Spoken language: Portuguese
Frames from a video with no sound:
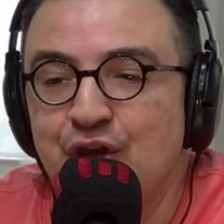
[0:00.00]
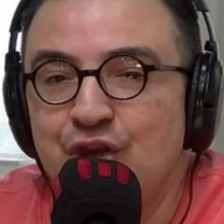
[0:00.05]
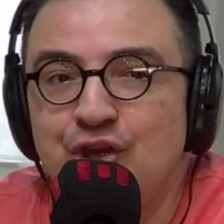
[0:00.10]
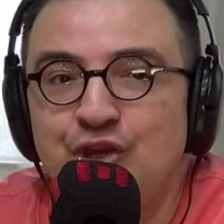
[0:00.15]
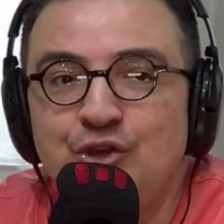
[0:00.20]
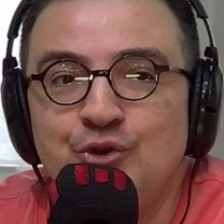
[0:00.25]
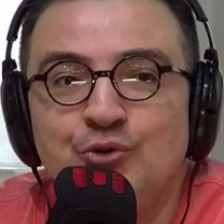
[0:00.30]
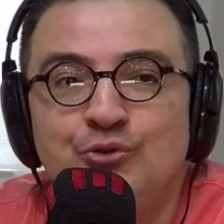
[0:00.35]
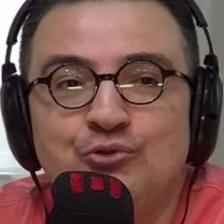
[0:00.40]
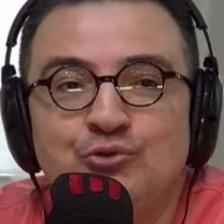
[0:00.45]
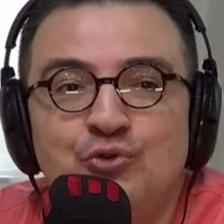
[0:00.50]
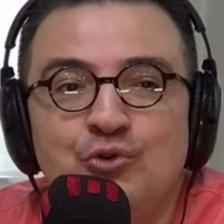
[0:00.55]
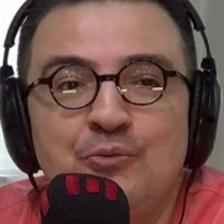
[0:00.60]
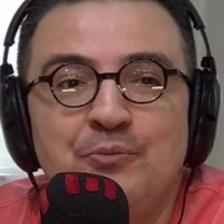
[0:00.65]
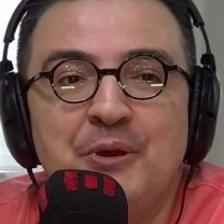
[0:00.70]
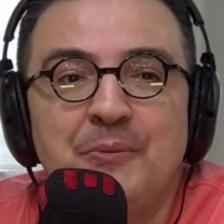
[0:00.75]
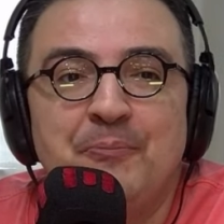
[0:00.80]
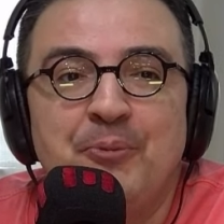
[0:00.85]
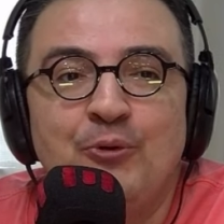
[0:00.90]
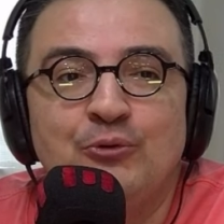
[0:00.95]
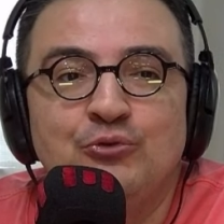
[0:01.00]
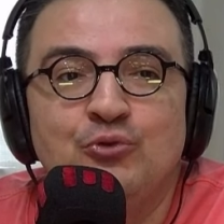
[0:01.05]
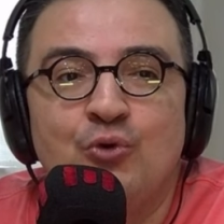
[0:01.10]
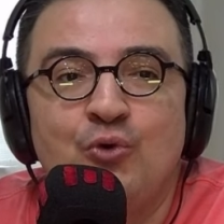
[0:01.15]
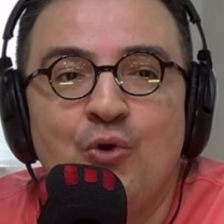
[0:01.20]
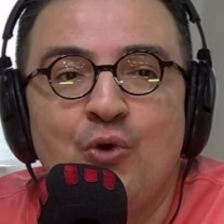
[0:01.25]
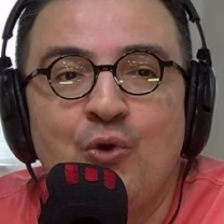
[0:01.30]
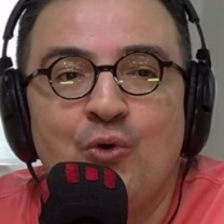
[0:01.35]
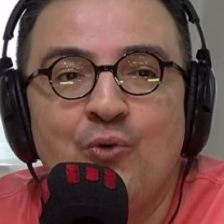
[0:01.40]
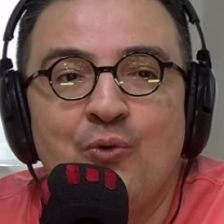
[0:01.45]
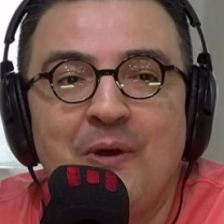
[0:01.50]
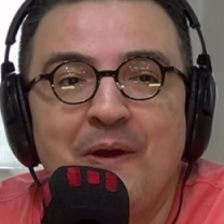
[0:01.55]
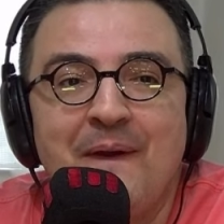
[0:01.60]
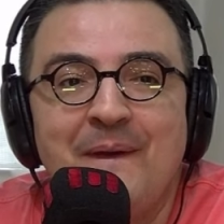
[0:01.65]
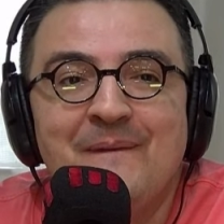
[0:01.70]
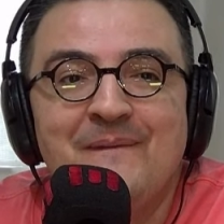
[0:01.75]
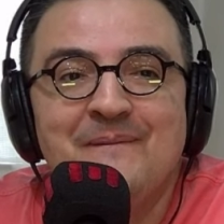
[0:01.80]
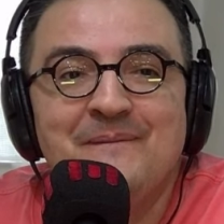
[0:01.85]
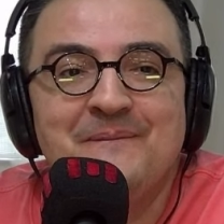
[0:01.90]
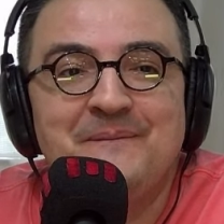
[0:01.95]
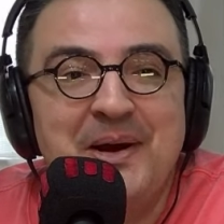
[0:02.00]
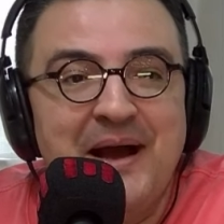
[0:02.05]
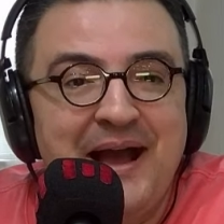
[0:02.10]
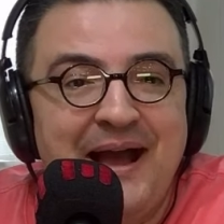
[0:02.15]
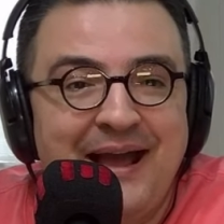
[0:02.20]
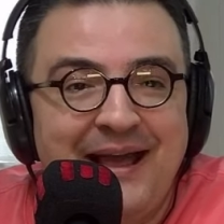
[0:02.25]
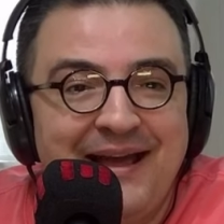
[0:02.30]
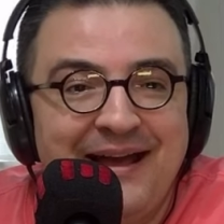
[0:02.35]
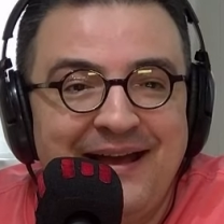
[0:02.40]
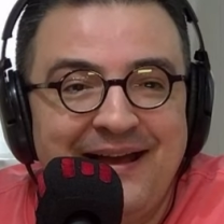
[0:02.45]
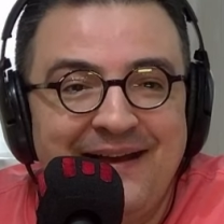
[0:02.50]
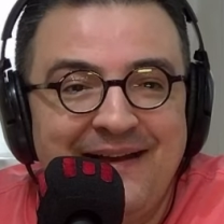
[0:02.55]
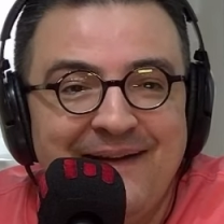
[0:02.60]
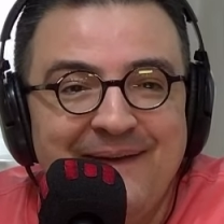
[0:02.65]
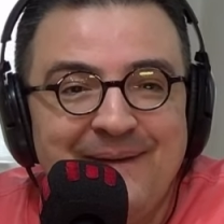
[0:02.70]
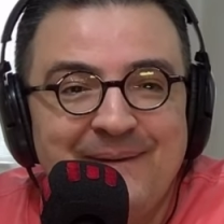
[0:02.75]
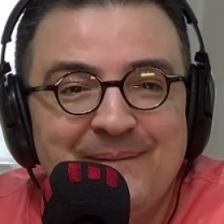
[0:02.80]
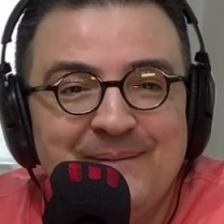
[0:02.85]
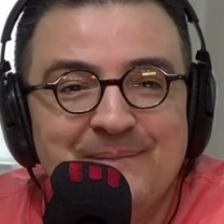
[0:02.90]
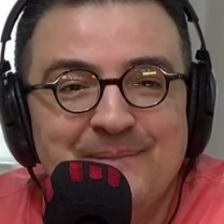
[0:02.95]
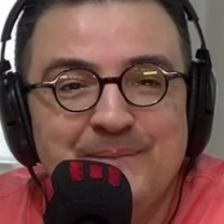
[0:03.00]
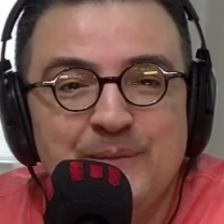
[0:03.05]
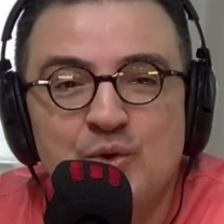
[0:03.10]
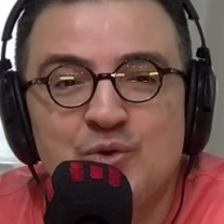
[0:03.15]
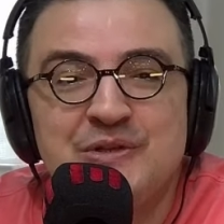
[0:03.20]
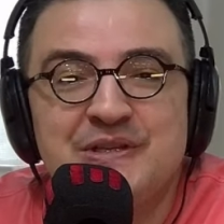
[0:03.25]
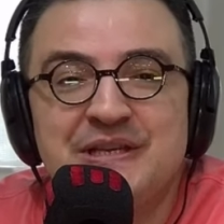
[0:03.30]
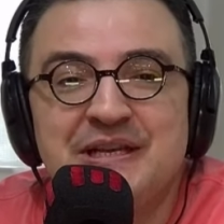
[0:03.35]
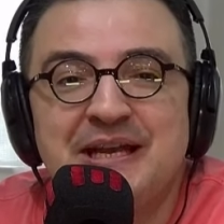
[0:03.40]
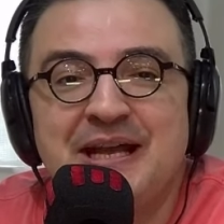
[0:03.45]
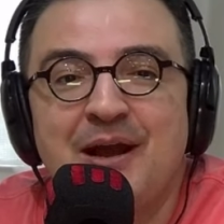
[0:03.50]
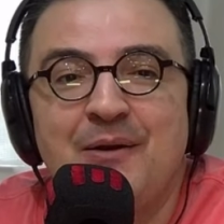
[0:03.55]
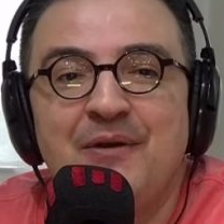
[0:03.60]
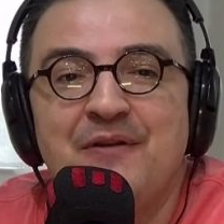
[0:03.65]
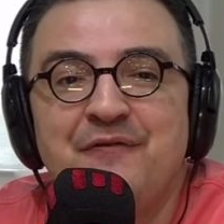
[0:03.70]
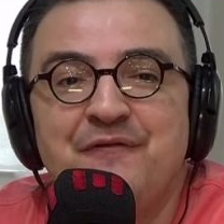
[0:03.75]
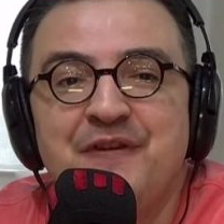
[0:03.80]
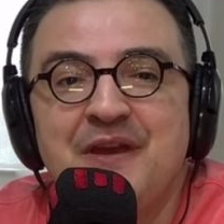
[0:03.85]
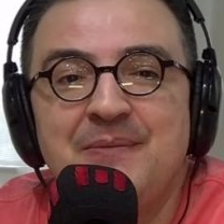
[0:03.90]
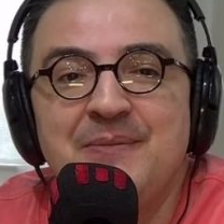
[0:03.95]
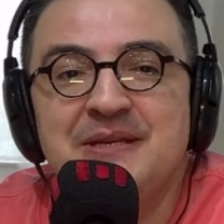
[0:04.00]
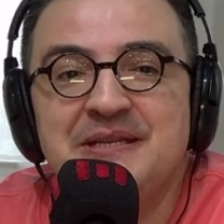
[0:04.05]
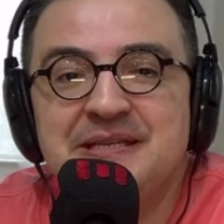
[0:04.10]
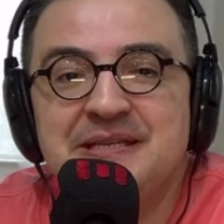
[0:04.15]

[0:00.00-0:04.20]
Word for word: youtube.com barra Musical FM